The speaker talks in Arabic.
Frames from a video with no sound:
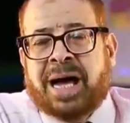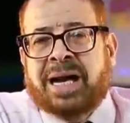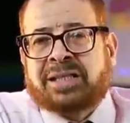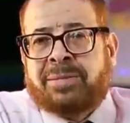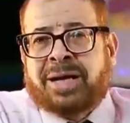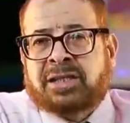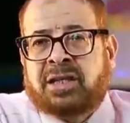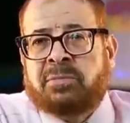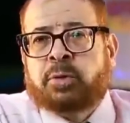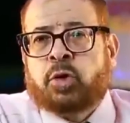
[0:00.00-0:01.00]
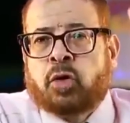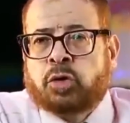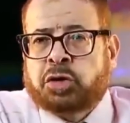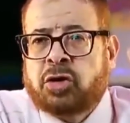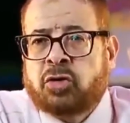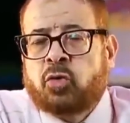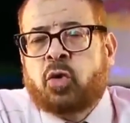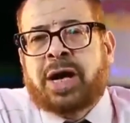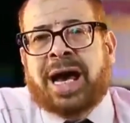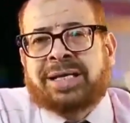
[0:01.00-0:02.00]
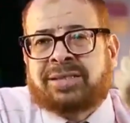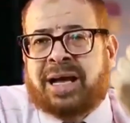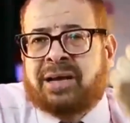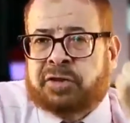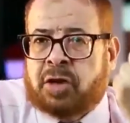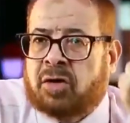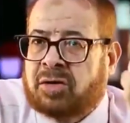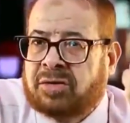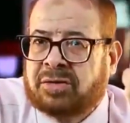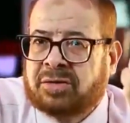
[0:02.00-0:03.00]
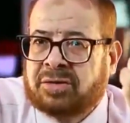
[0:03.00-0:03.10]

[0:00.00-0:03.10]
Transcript: بقى لها سبع سنين بتهرش وجايه عايزه تعالج في شهر